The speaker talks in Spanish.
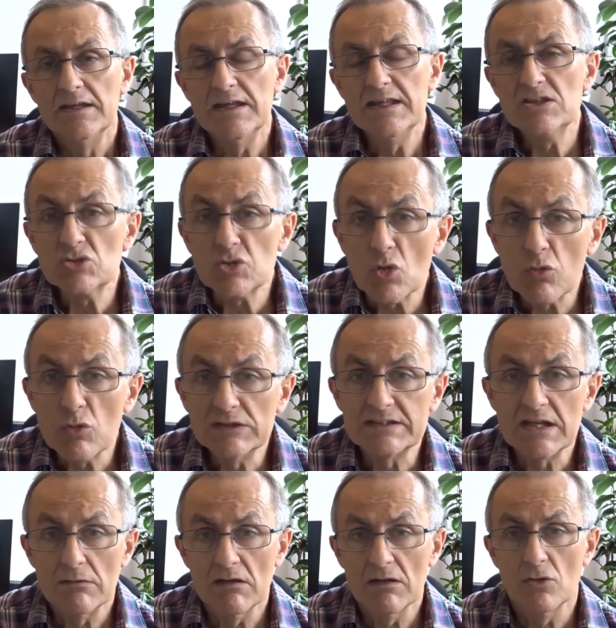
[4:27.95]
y todo el
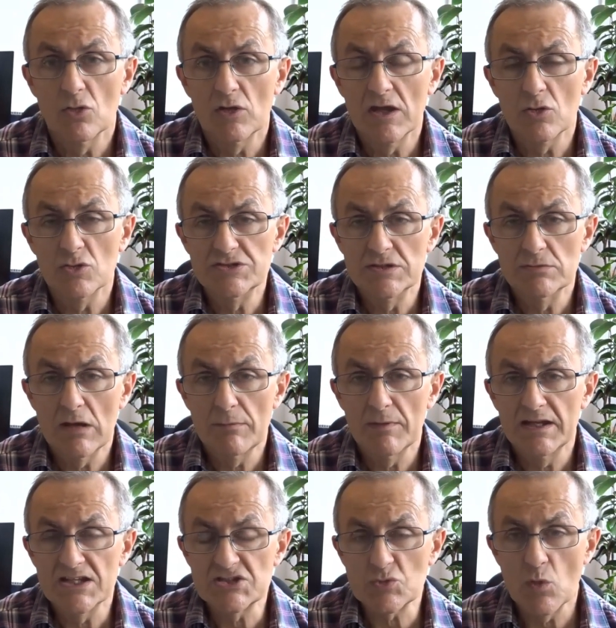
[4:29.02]
trabajo que
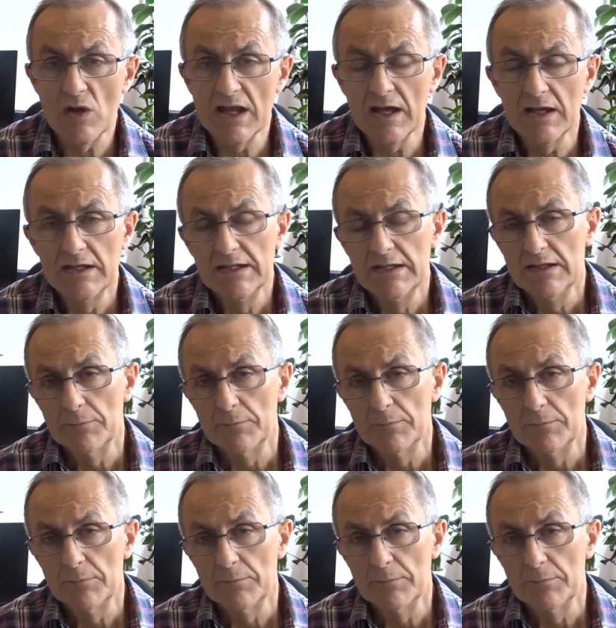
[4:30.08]
conllevaba la escuela,